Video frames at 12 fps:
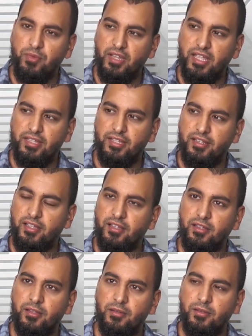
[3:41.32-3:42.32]
من هذا
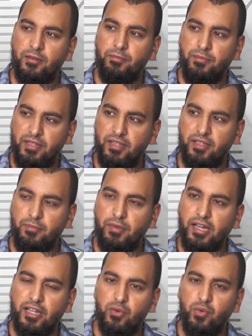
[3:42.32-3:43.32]
من
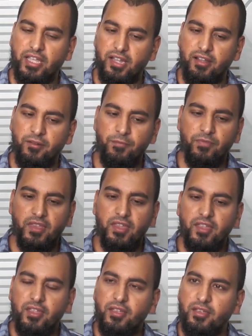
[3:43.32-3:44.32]
مقر الوكاله
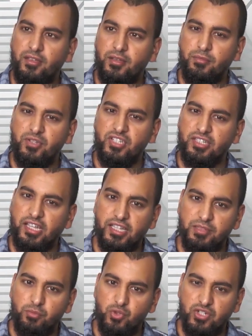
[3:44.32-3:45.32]
آه، باش
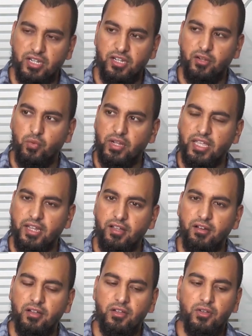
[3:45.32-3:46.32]
تقدموا ان شاء الله
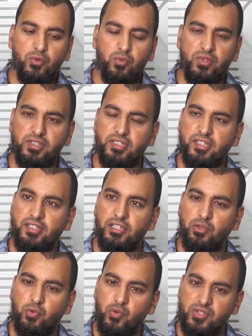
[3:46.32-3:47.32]
للوكاله
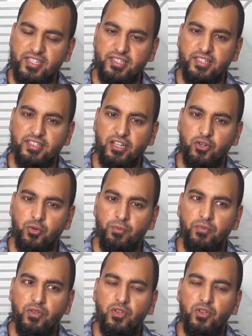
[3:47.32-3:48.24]
وتديروا القصص تاعكم